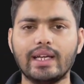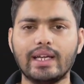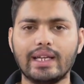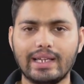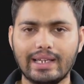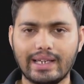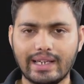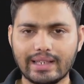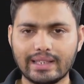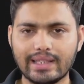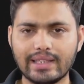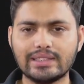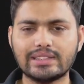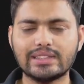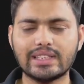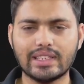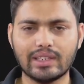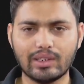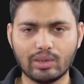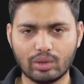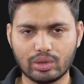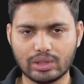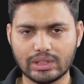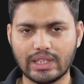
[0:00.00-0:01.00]
लैंगिक
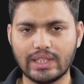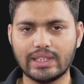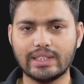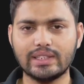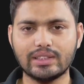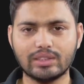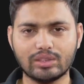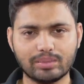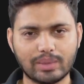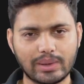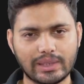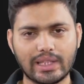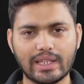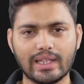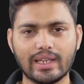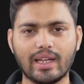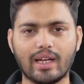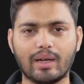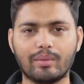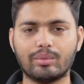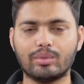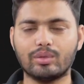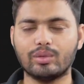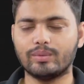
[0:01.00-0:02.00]
जनन होता है ये तो पता है ना
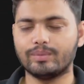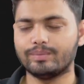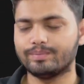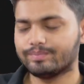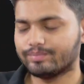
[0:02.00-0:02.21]
आपको